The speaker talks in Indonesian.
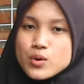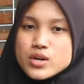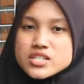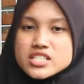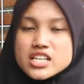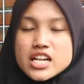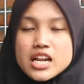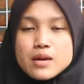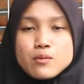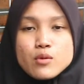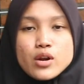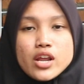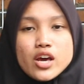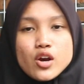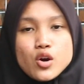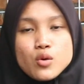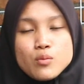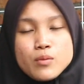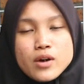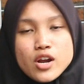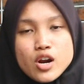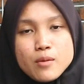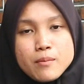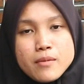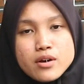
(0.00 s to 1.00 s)

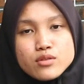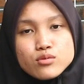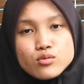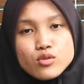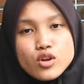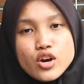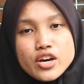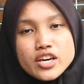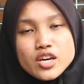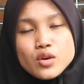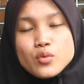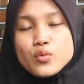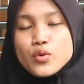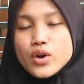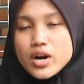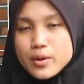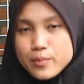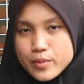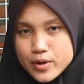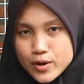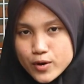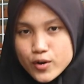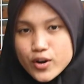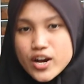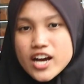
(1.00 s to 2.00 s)
Wassalamualaikum warahmatullahi
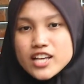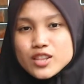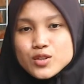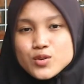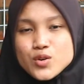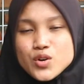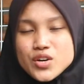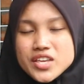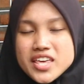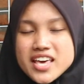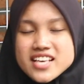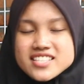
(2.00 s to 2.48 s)
wabarakatuh.